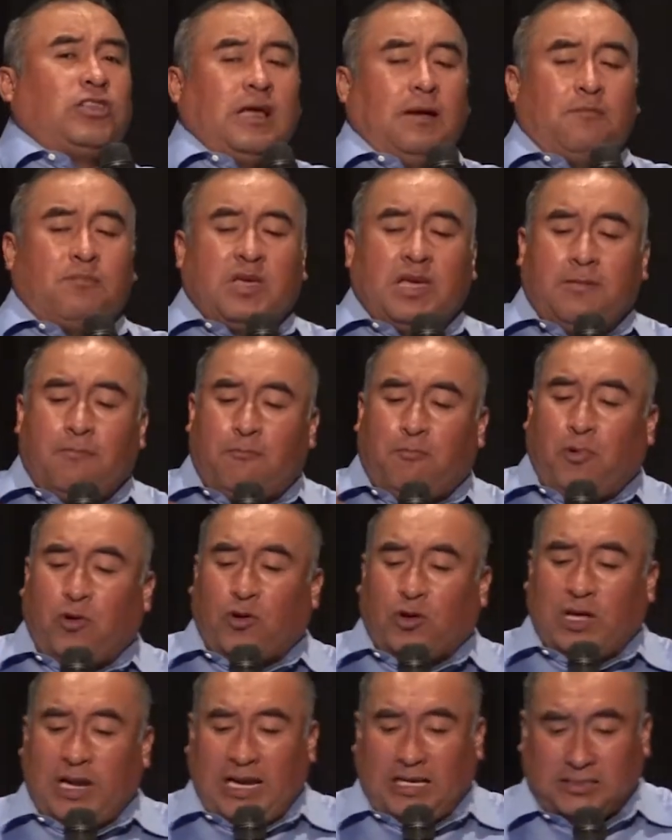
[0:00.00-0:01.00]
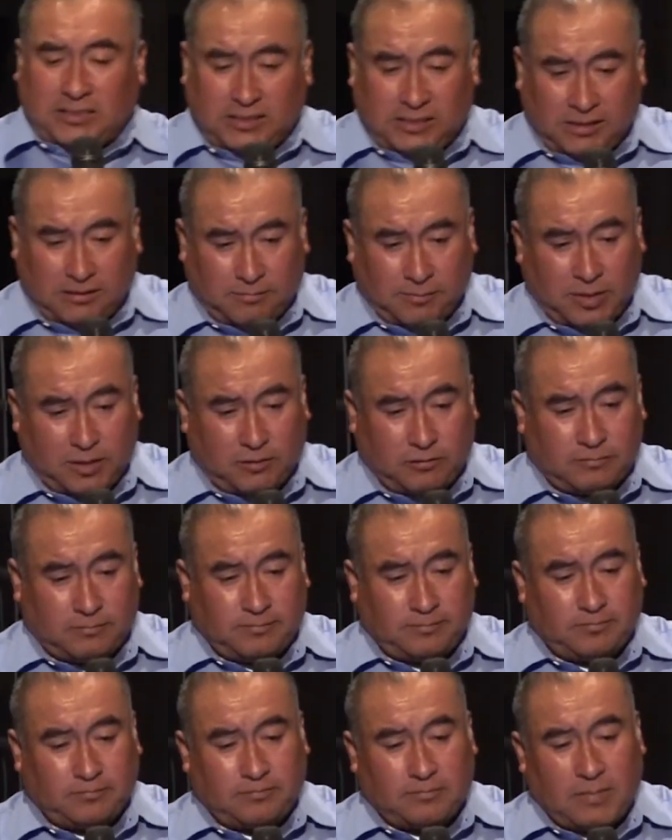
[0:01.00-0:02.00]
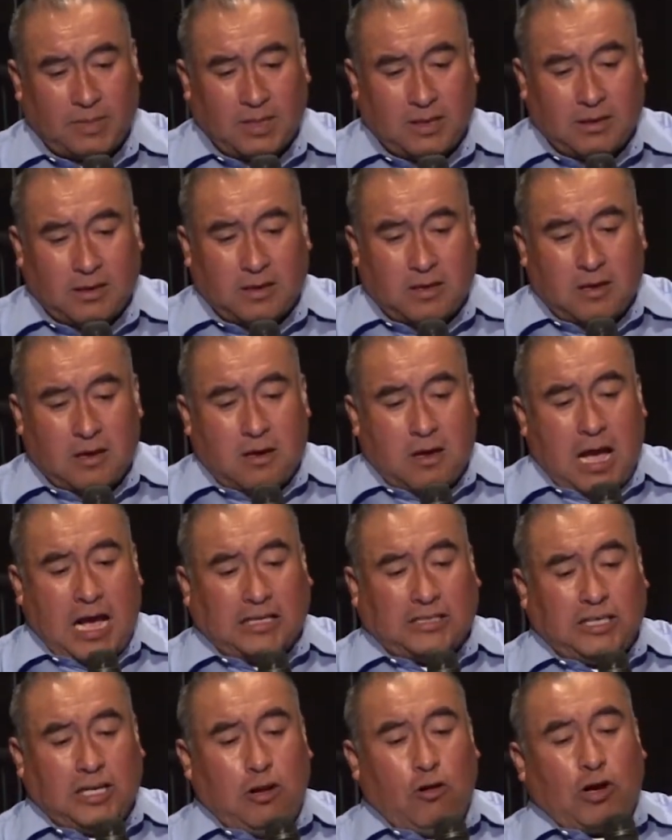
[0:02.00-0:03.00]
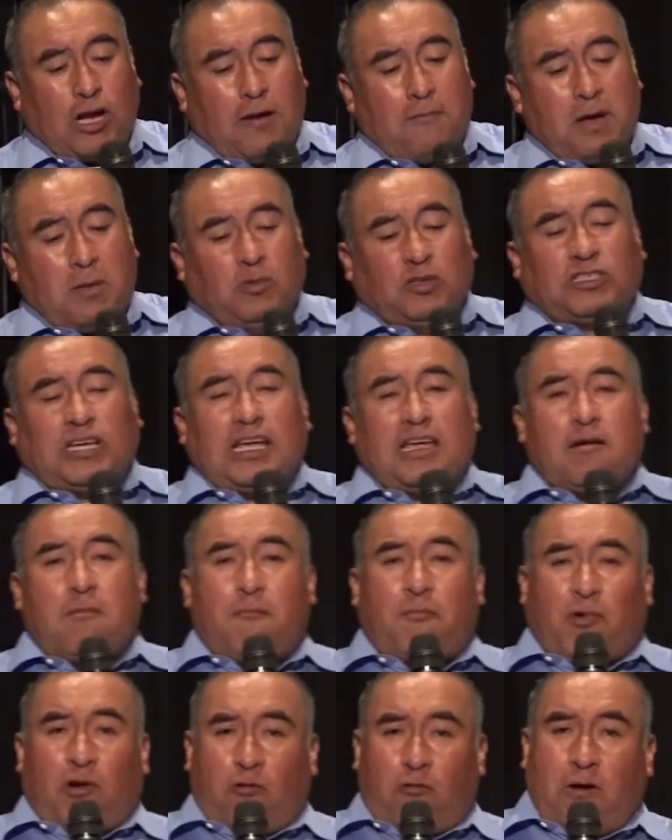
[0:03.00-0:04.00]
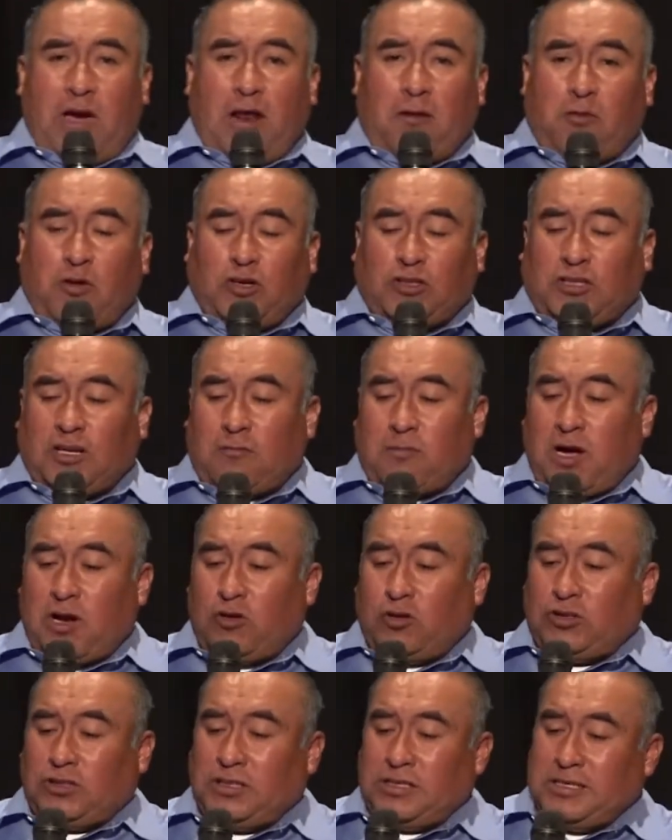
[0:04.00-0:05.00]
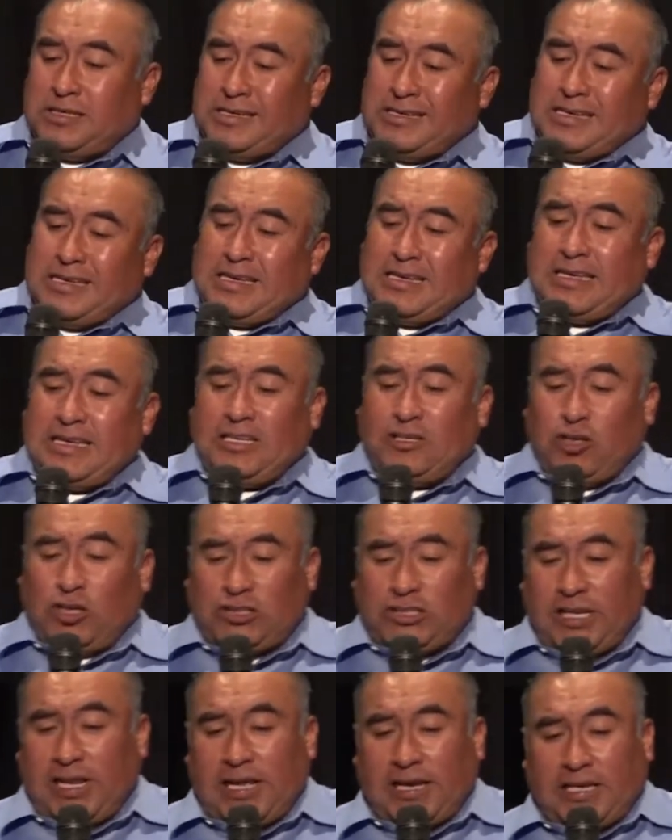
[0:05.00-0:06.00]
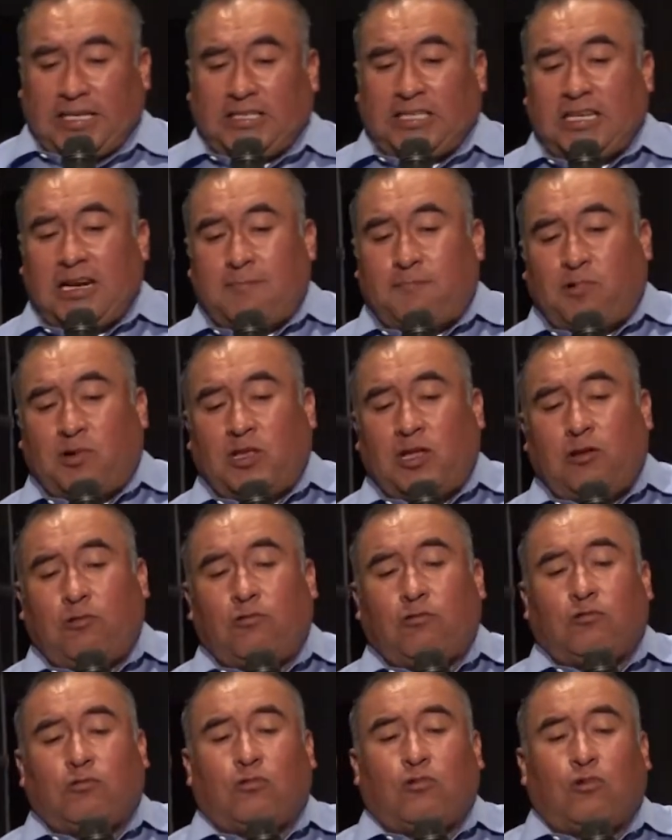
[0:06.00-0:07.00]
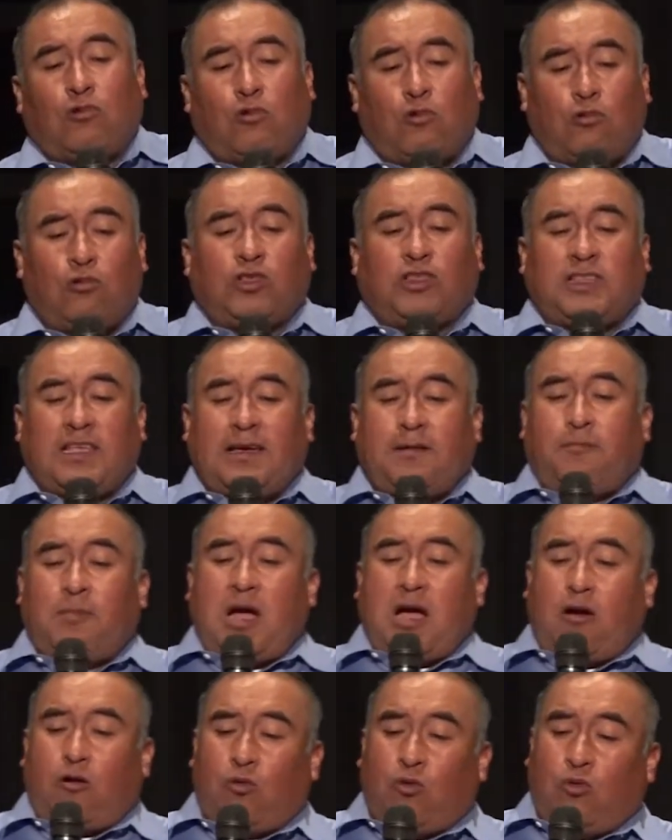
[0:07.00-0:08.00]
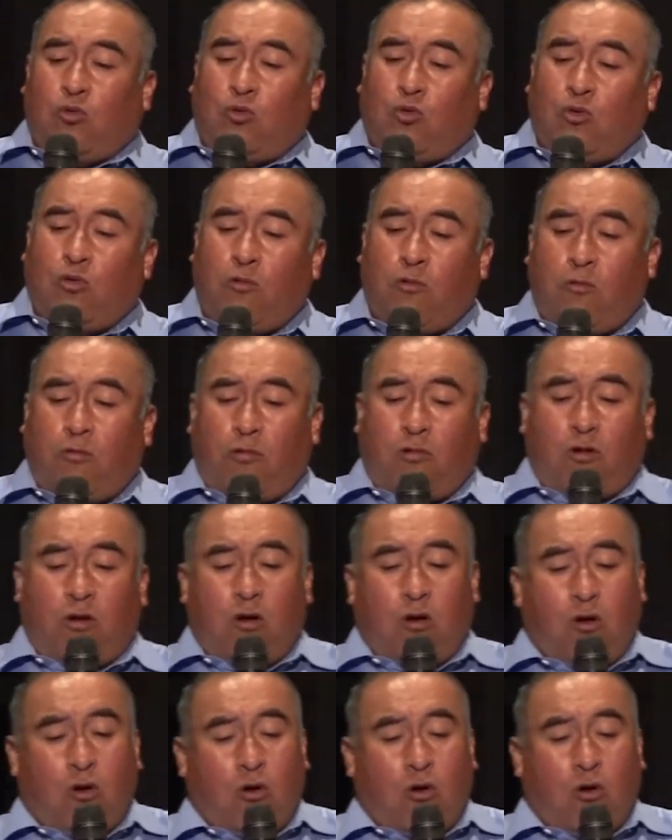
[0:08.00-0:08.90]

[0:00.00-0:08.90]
también por gracia, hermanos. Así es lo que vimos ahí en Proverbios, hermanos. Y yo si le quisiera poner un, tema, un,